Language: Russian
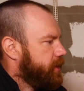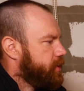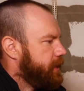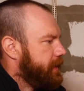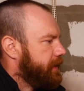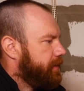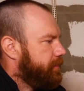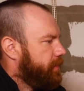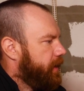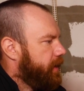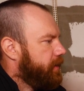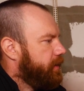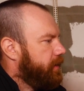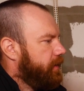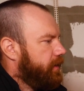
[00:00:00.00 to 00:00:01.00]
расширительный
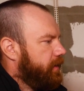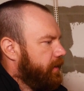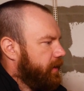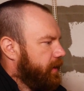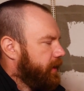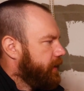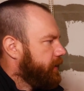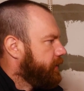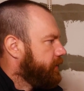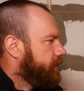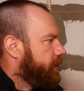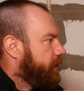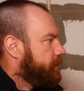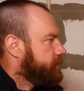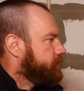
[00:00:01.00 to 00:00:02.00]
бак, краники
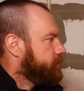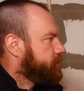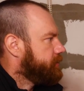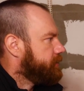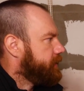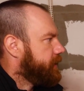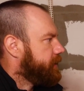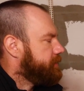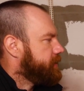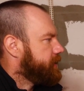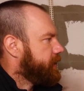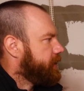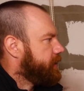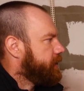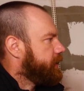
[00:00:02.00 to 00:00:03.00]
для обслуживания
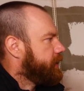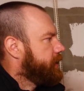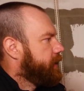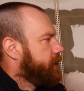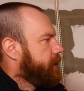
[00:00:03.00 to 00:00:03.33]
обязательно.